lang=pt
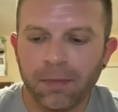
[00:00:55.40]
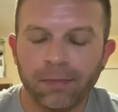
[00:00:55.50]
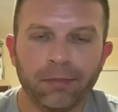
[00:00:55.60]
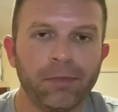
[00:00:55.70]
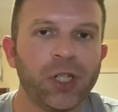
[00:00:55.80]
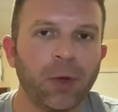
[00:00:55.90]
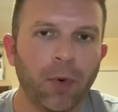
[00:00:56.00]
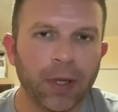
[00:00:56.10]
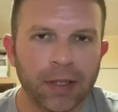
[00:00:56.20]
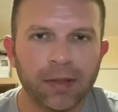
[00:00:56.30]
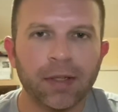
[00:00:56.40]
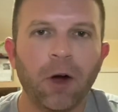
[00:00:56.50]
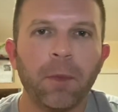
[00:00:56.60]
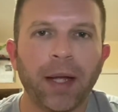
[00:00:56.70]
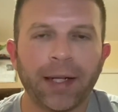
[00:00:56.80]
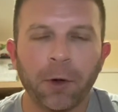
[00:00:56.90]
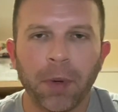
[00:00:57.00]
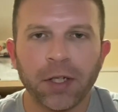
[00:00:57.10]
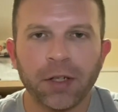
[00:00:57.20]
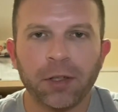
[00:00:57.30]
me chamou a atenção, me atraiu
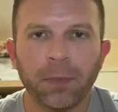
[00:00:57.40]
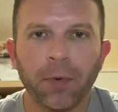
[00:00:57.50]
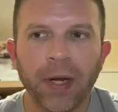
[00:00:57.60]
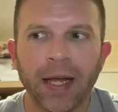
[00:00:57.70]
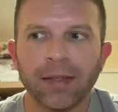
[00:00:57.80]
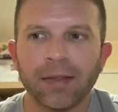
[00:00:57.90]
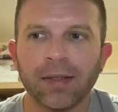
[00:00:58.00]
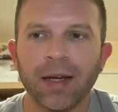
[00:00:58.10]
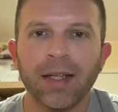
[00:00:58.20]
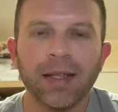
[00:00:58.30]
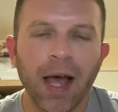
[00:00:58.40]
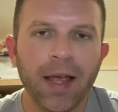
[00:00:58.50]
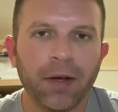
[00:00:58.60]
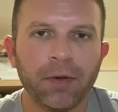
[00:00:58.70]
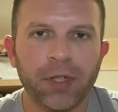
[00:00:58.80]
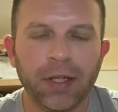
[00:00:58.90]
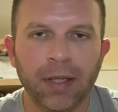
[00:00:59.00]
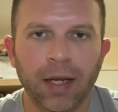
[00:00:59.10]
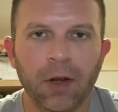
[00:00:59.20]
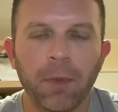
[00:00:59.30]
bastante por essa ideia que eu tinha dele.